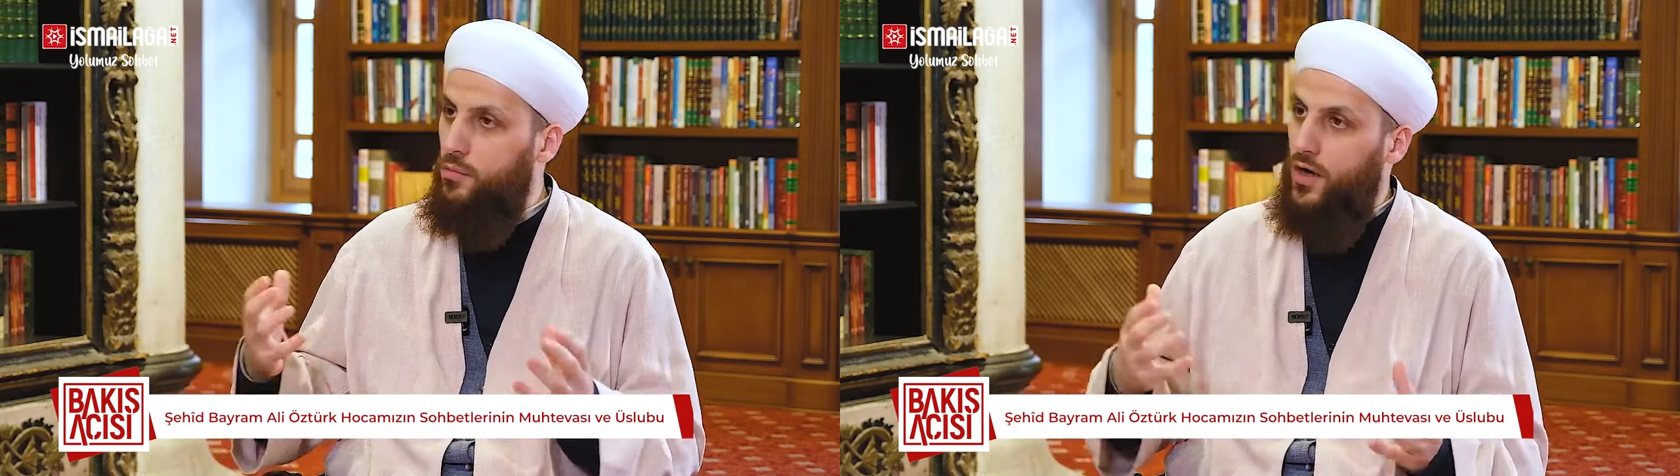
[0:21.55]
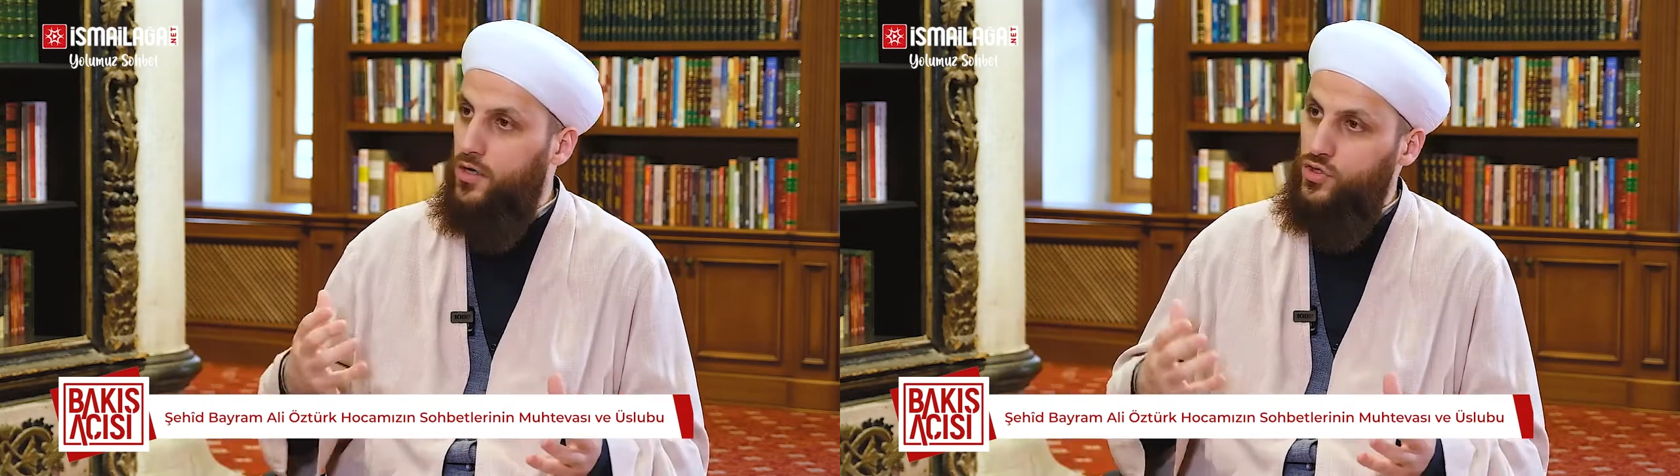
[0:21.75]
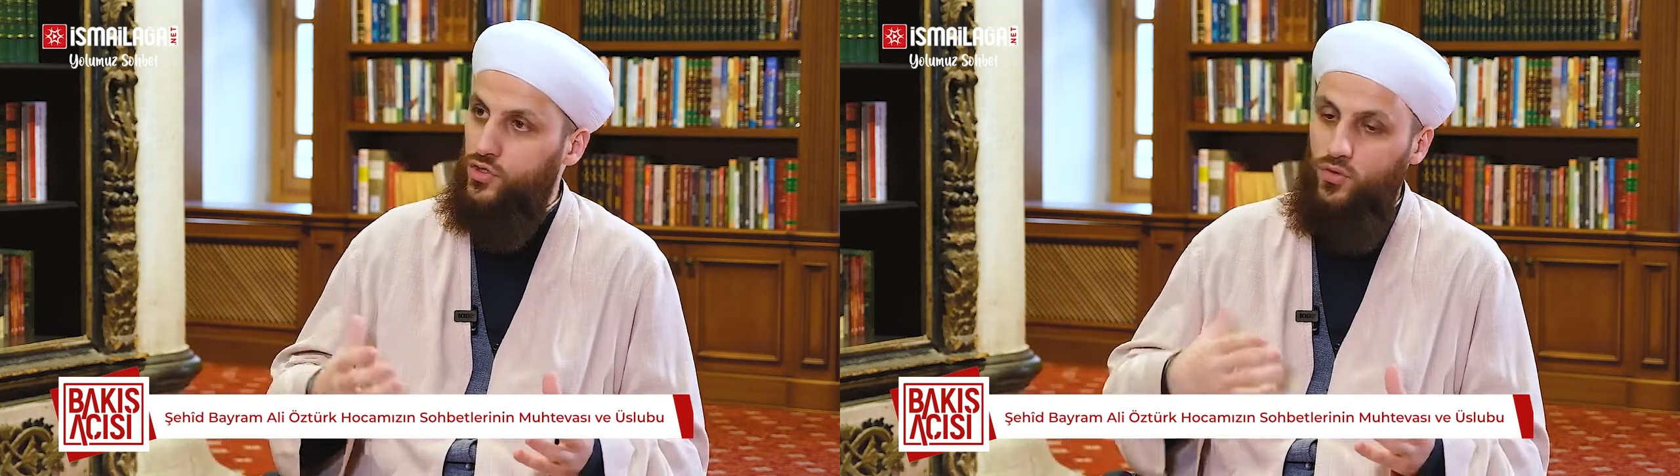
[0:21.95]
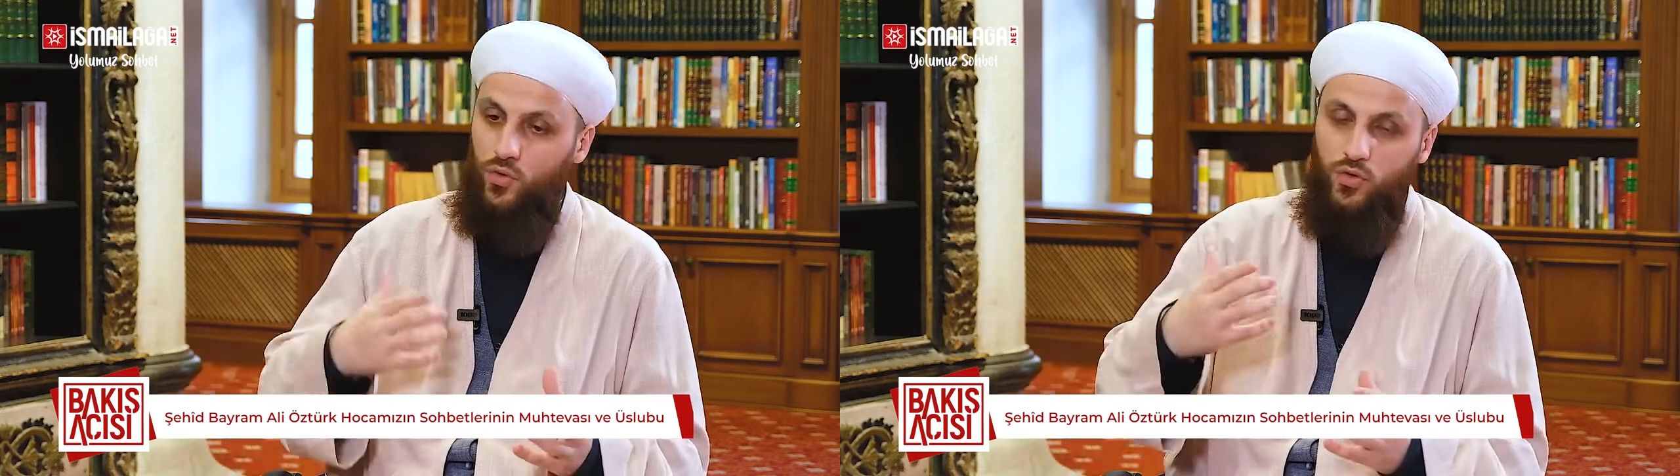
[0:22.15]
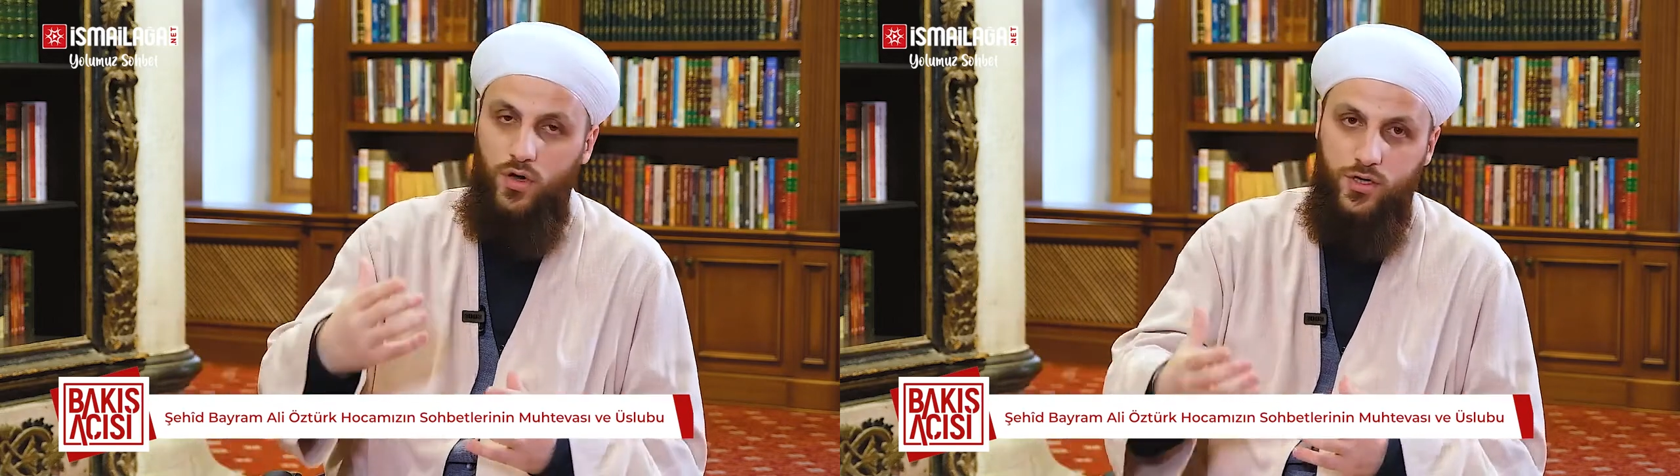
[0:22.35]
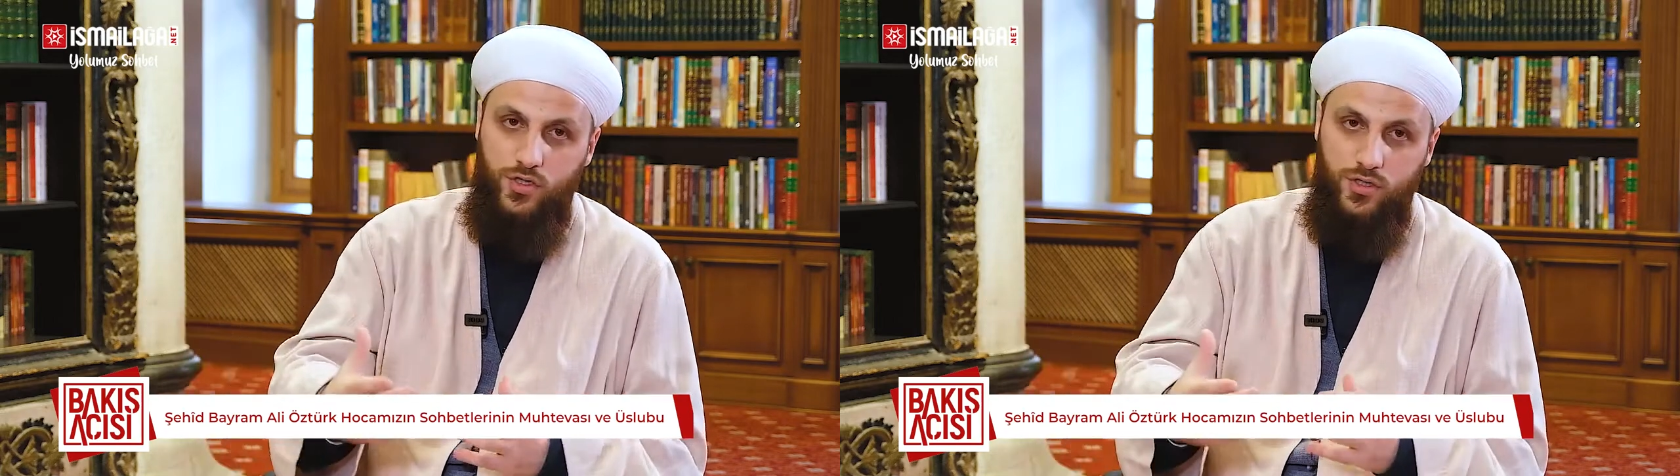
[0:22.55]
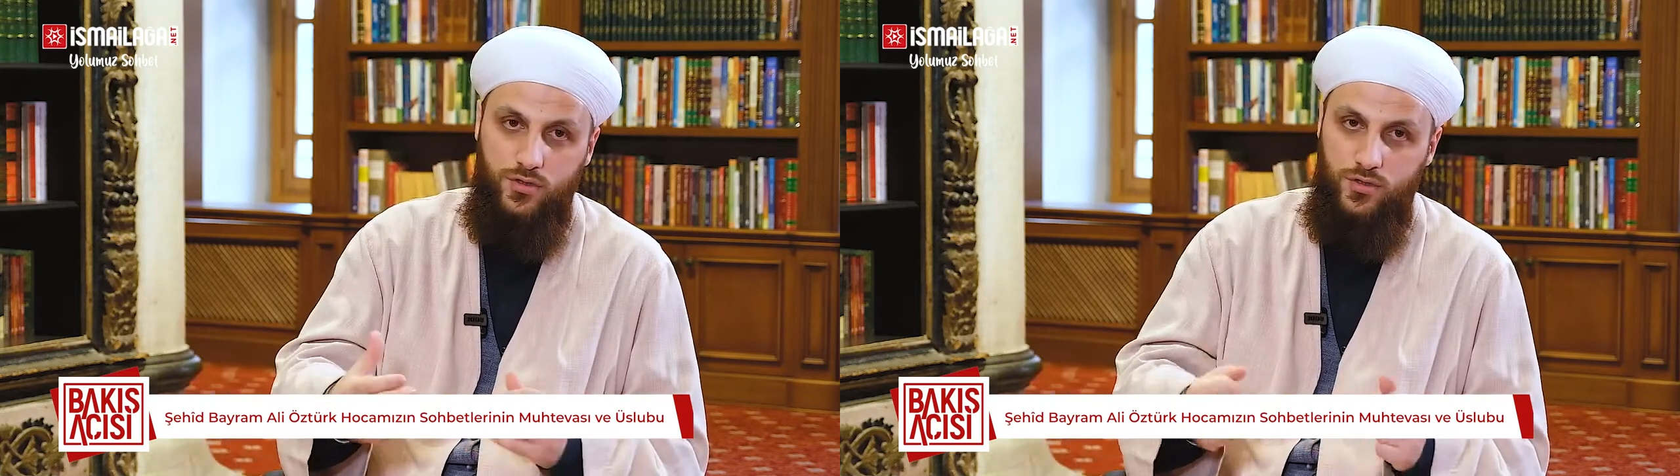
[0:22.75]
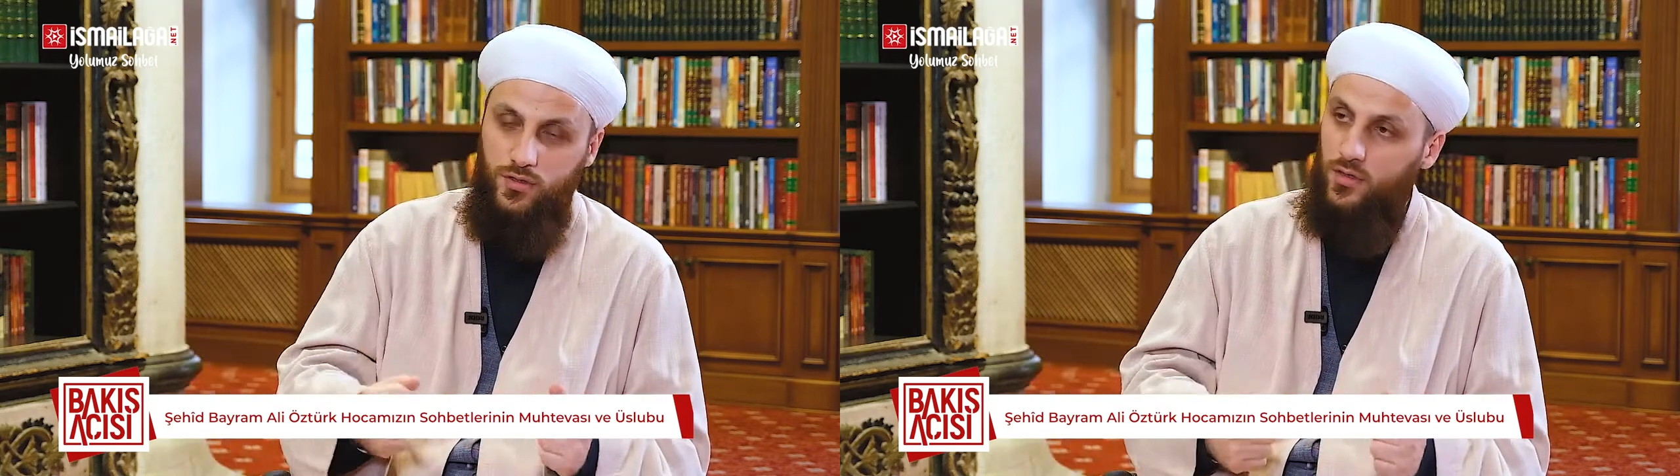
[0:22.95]
bakışı onu
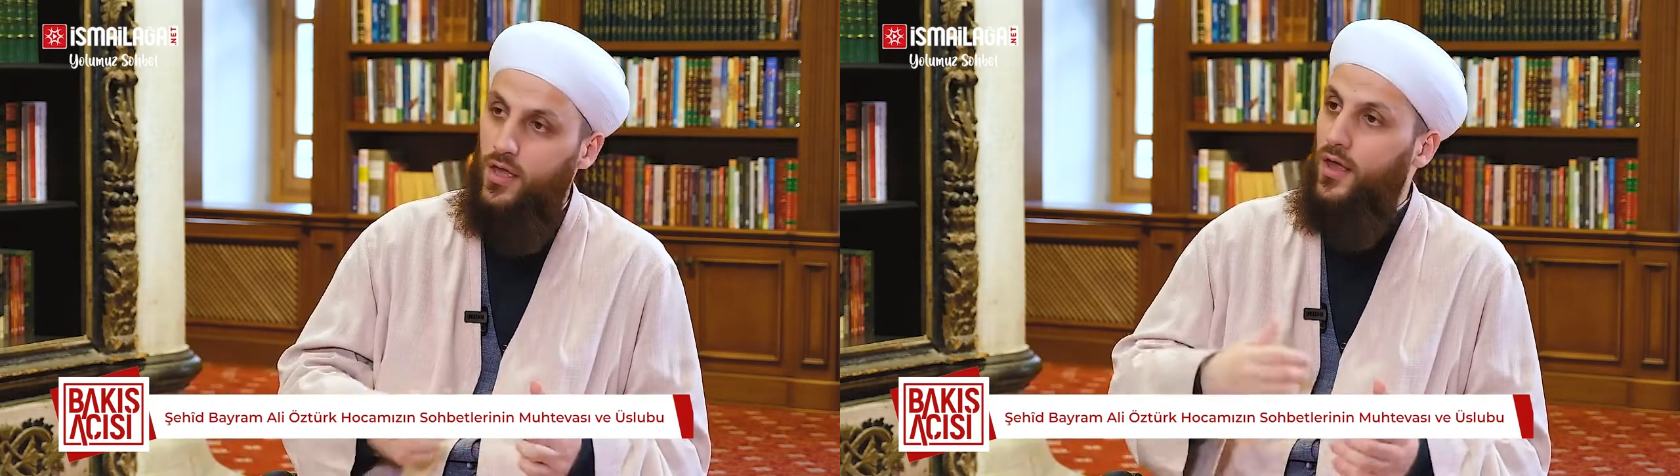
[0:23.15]
karıştırırdı